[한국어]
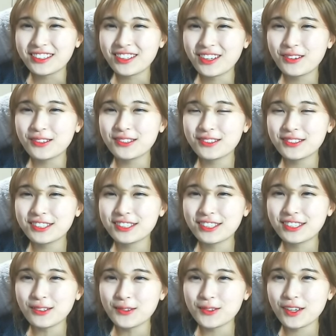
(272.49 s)
나 요즘
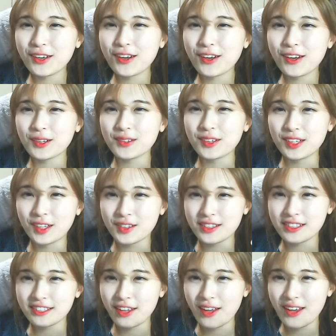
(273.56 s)
진짜 너무 생각이
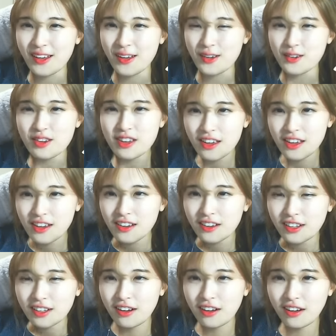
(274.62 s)
많았는데
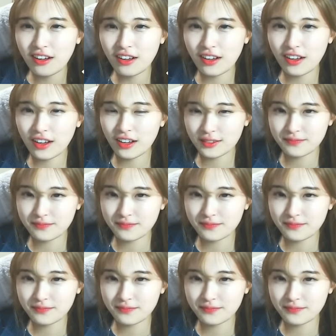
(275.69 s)
하...